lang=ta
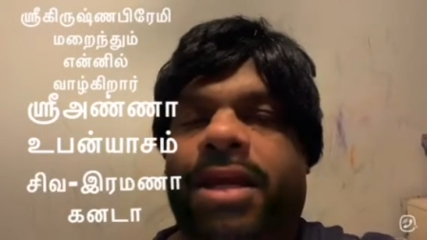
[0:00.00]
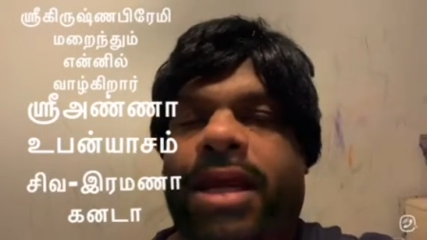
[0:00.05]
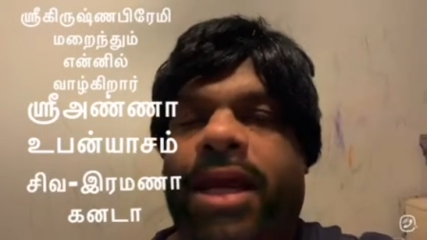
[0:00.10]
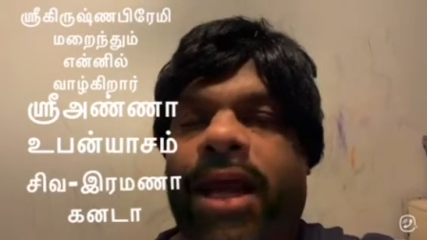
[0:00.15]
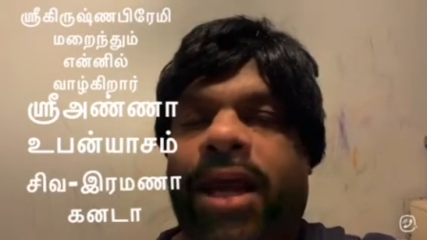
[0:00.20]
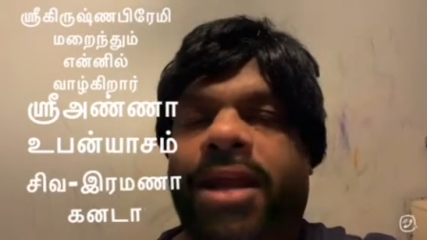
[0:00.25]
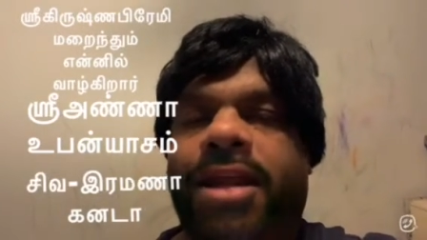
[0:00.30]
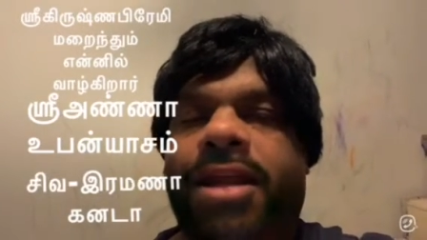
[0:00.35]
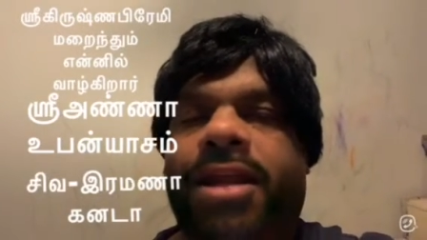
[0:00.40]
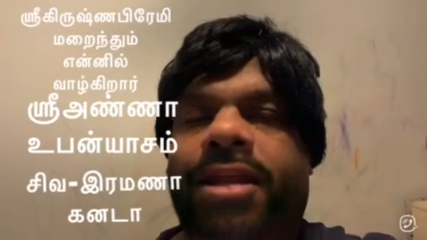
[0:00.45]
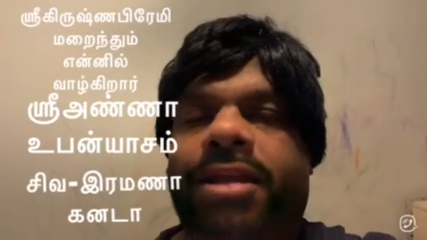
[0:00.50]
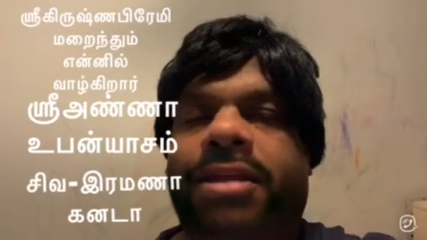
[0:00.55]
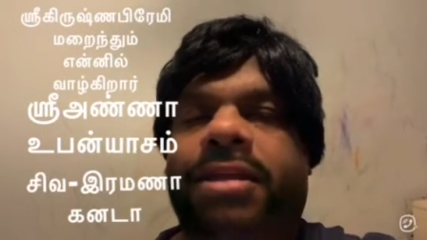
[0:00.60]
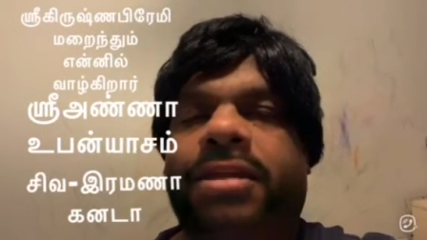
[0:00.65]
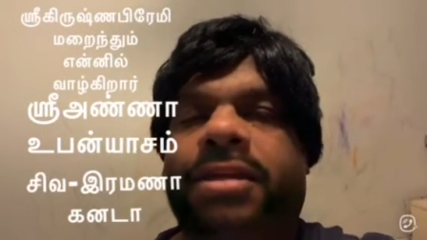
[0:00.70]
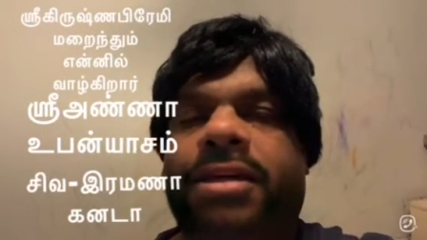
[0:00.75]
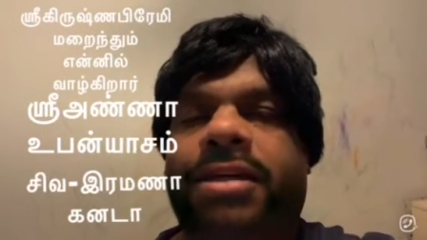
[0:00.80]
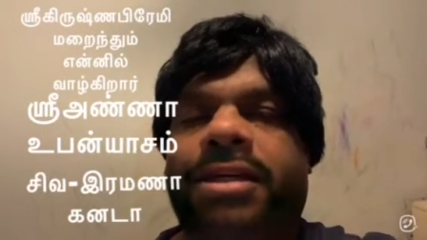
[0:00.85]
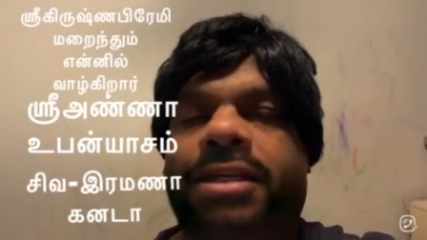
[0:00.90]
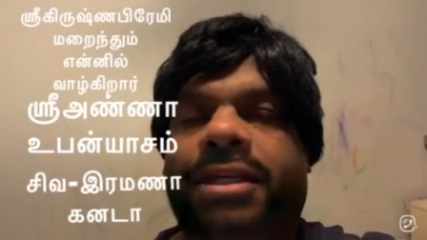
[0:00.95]
கண்ணன்
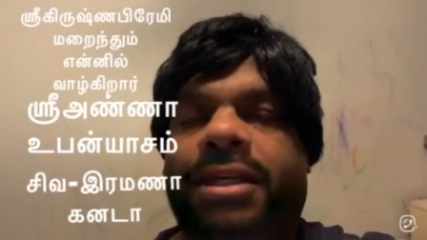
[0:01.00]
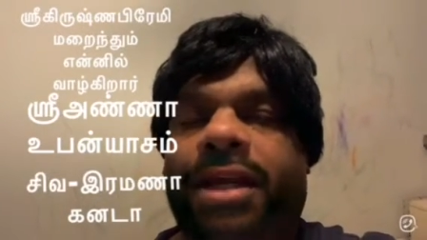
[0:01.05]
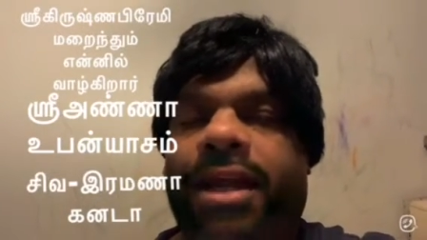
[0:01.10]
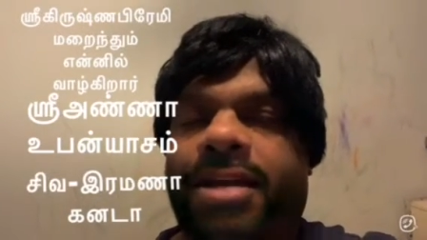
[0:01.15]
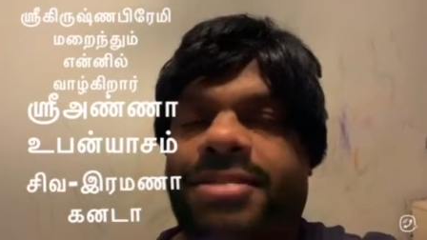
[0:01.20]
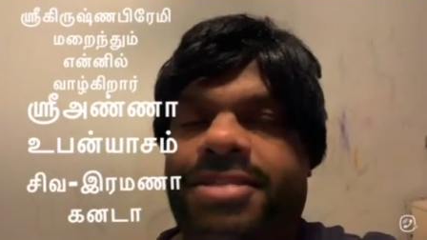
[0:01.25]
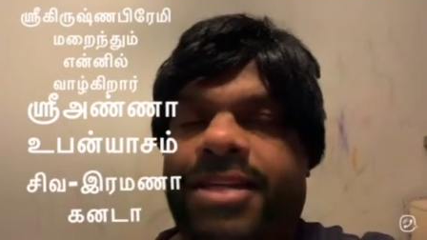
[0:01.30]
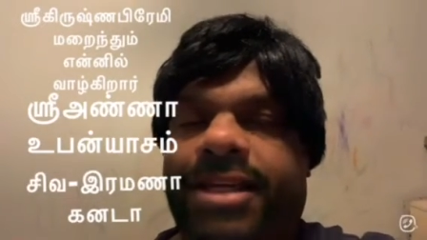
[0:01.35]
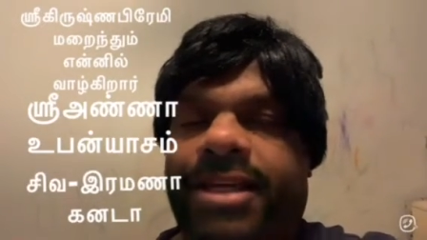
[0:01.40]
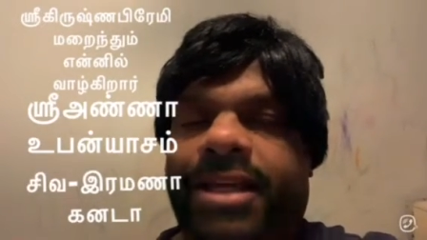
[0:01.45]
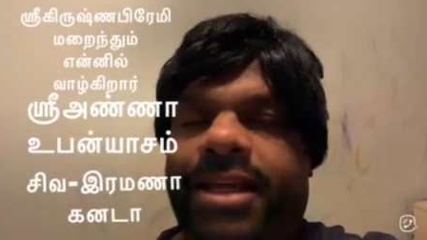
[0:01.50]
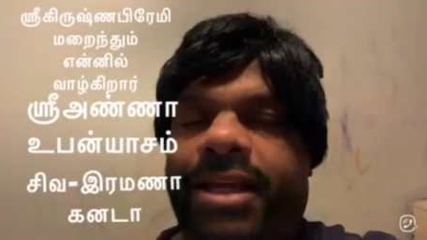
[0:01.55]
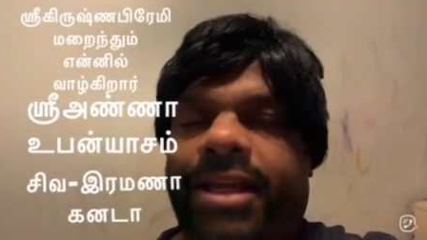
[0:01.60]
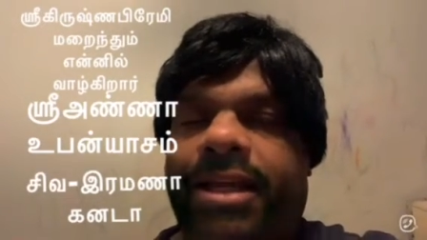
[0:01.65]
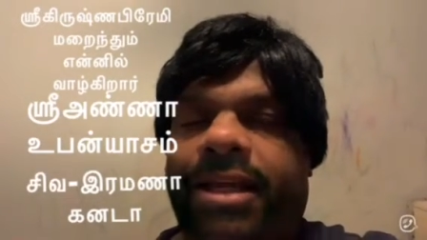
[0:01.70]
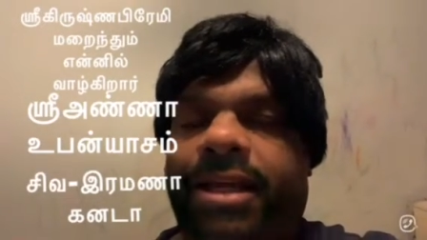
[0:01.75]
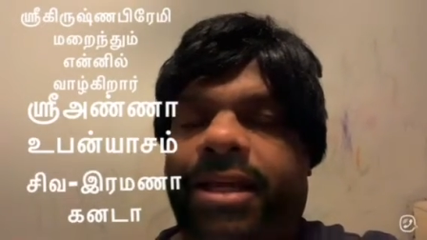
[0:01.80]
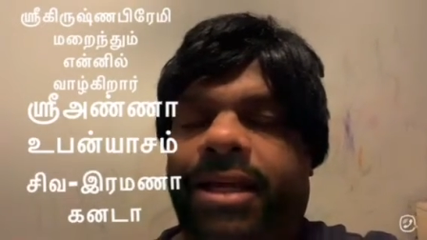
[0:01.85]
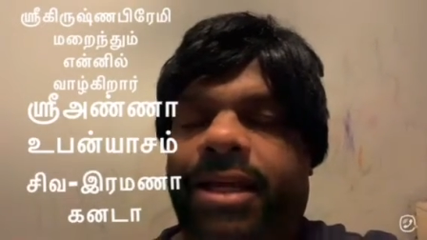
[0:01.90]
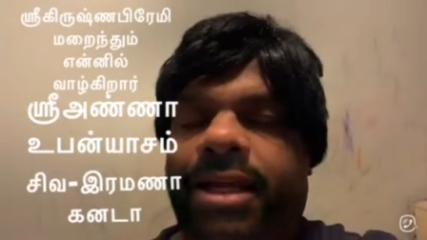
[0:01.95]
ராசக்ரி
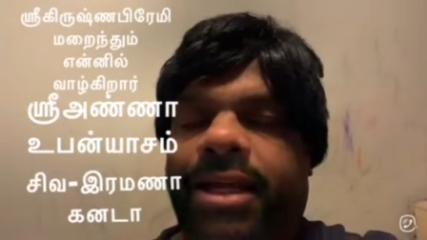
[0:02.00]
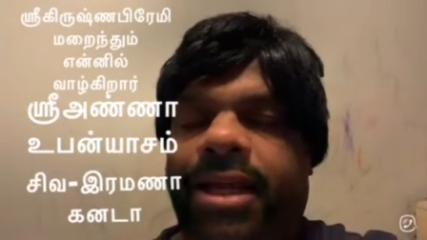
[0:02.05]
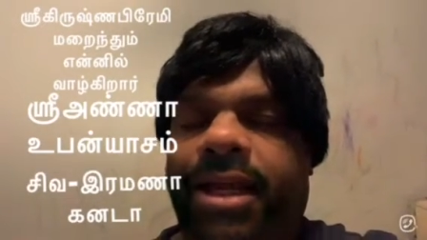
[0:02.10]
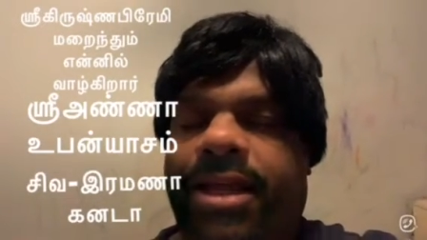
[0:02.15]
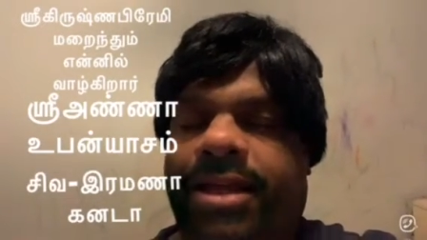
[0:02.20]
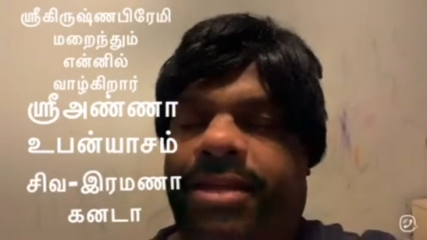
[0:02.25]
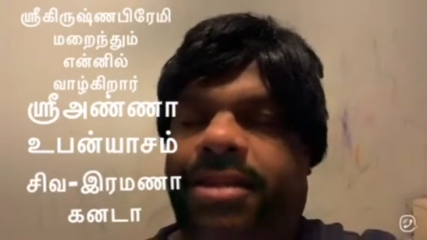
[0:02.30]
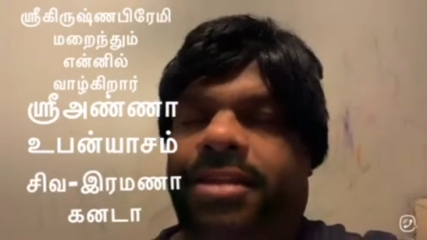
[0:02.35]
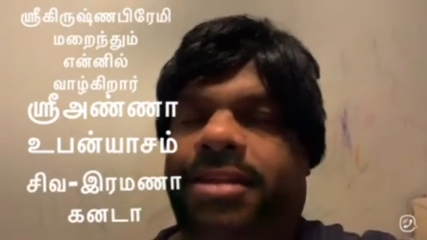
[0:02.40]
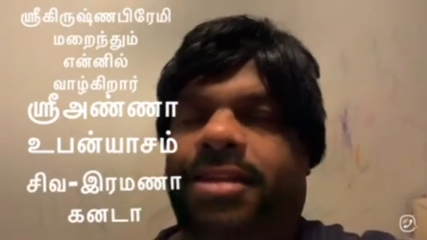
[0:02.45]
கிரீலை